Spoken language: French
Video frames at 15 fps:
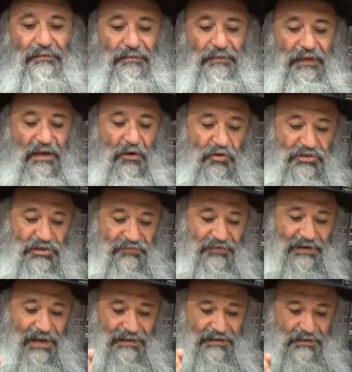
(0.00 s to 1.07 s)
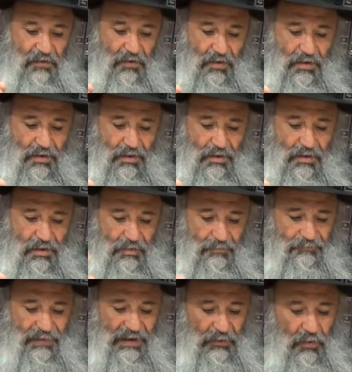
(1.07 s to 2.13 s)
est le chiffre 400,
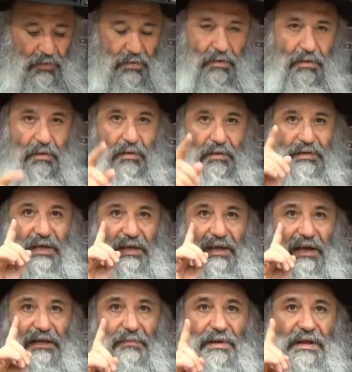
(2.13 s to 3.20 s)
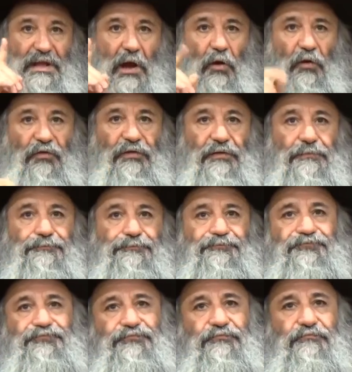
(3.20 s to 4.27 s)
pardon, c'est 4040.
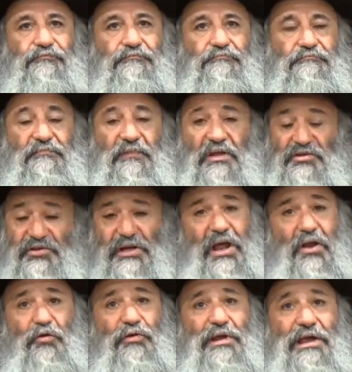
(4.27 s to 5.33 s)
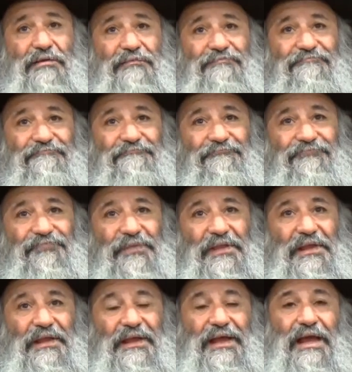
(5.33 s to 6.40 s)
J'ai calculé.
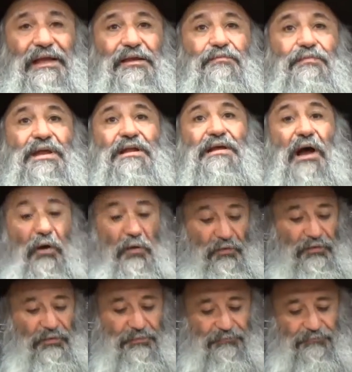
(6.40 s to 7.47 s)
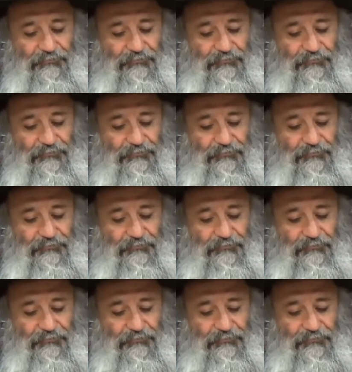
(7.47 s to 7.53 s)
4040.